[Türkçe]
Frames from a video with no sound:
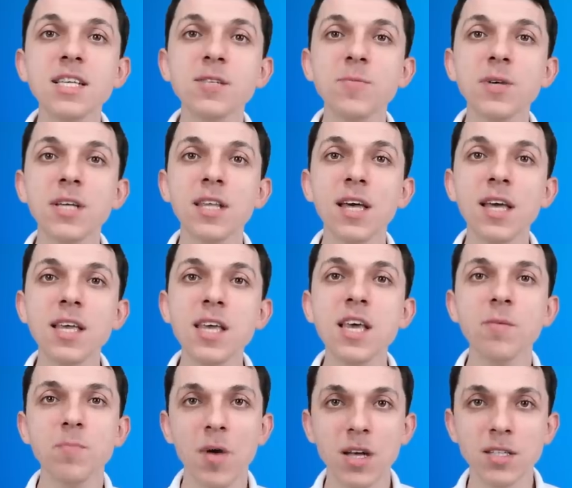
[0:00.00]
İzmir'de
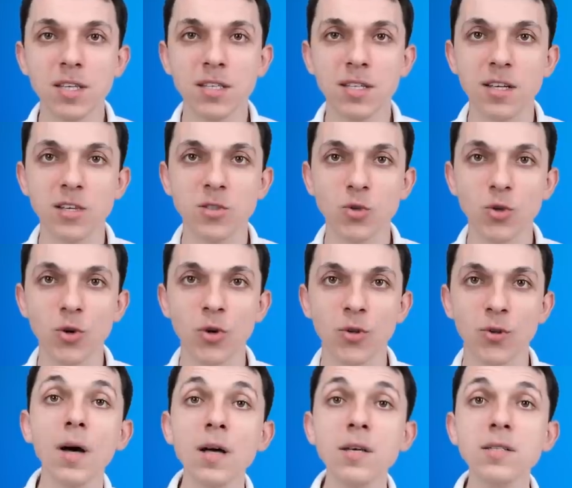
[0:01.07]
ilk mağazasını açıyor.
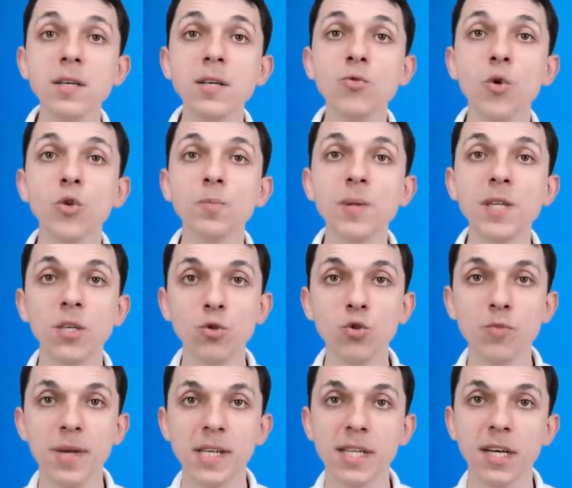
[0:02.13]
Mağaza
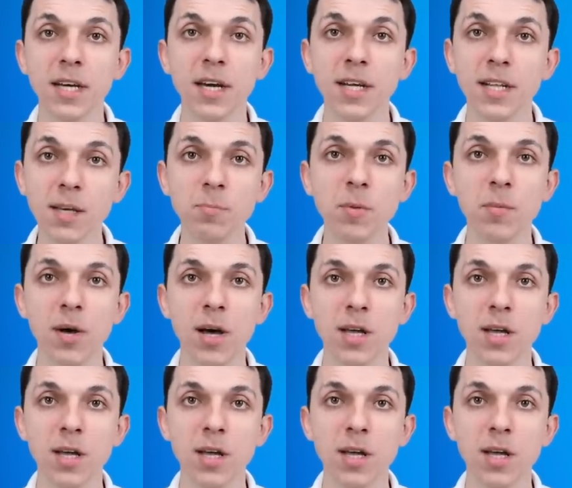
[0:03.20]
4200 metrekarelik bir